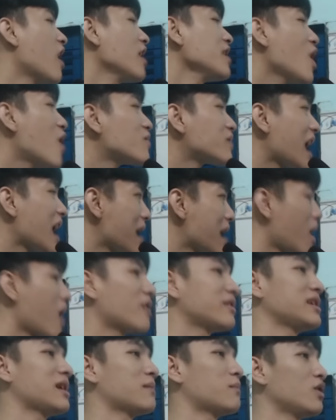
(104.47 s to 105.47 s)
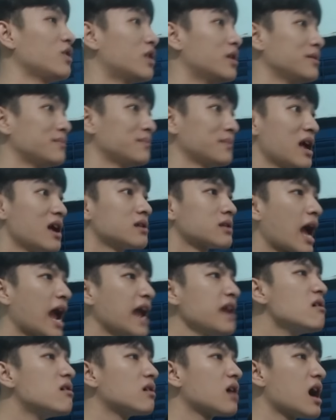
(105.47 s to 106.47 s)
Doraemon nha mọi người.
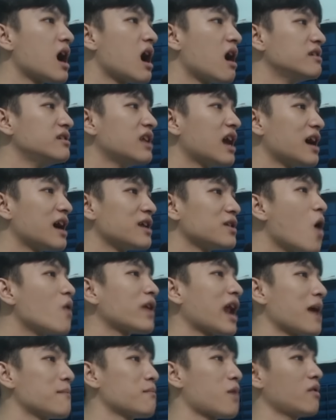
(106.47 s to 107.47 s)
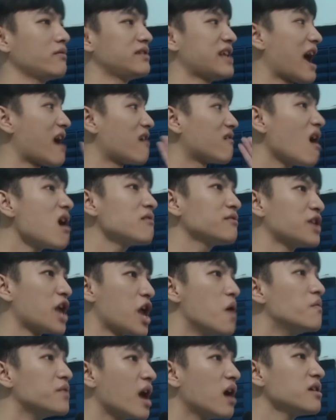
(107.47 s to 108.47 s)
Thấy được hình Doraemon và rất
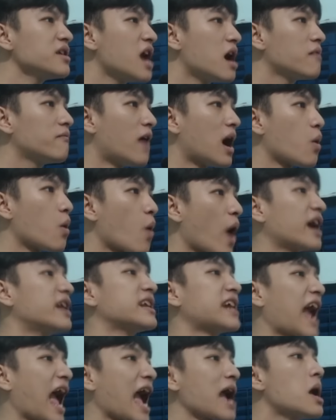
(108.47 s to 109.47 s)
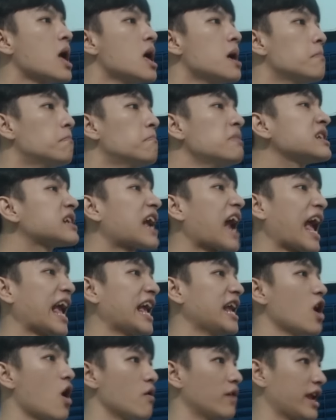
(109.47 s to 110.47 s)
nhiều những nhân vật hoạt hình khác,
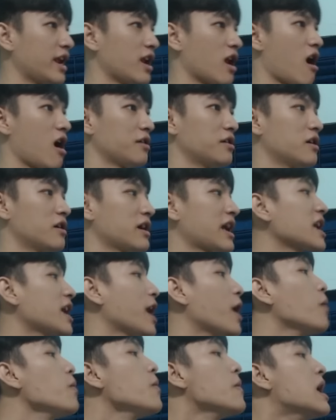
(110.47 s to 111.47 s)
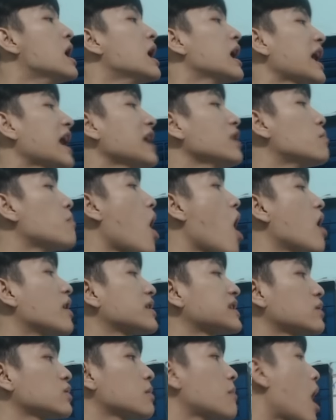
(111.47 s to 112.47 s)
Mickey đồ này nọ nữa. Cái kiểu cái tôi
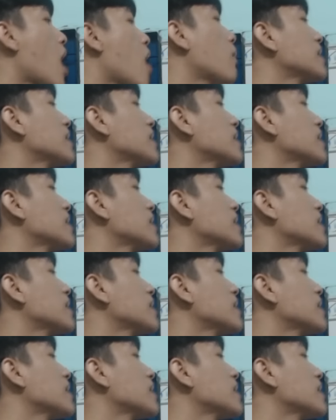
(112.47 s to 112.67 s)
bò, sao tôi bò